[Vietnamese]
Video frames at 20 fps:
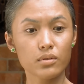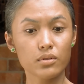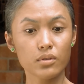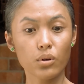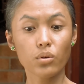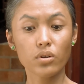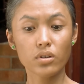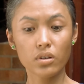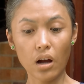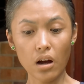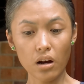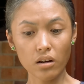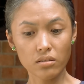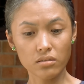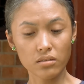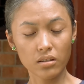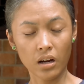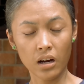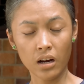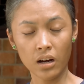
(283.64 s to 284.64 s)
Tụi
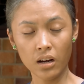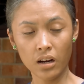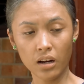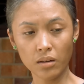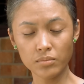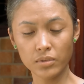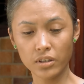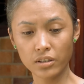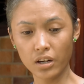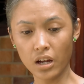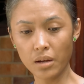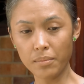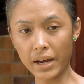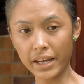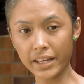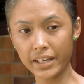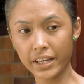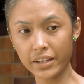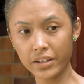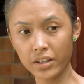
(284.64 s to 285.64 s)
con không được nói
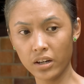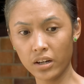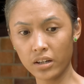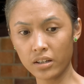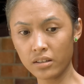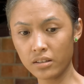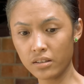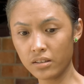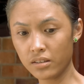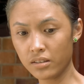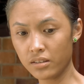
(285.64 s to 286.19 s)
bậy nghe chưa?